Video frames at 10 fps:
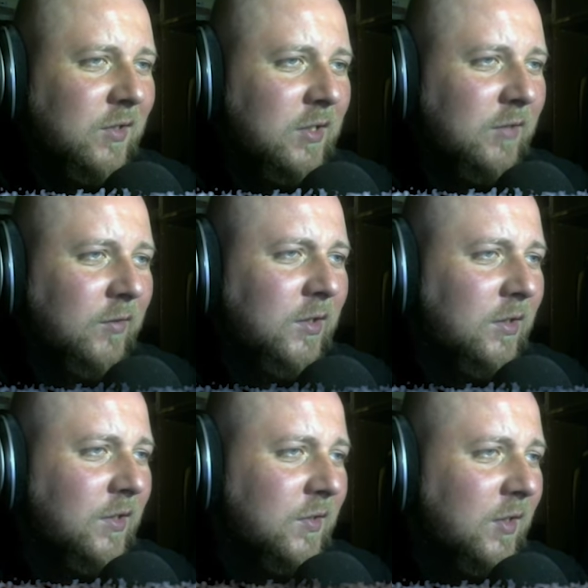так сказать, а в
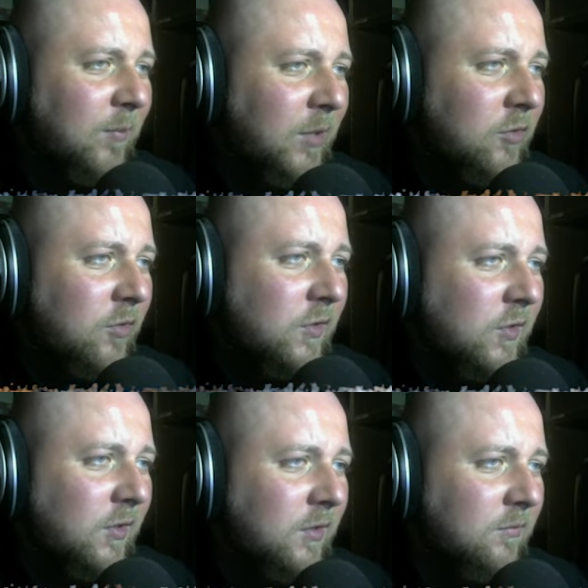этот раз нам
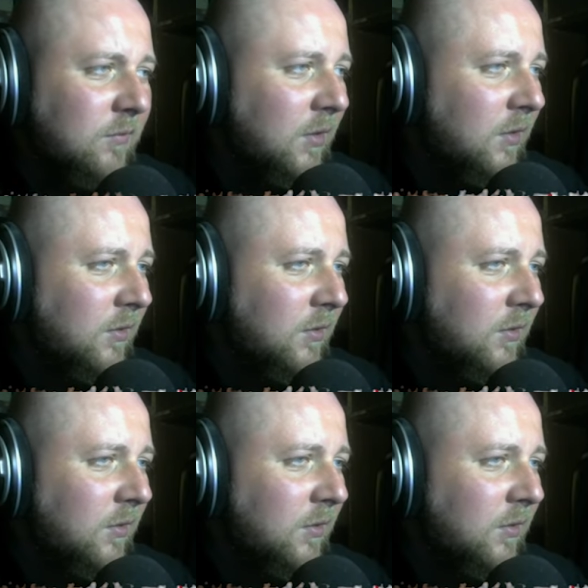придется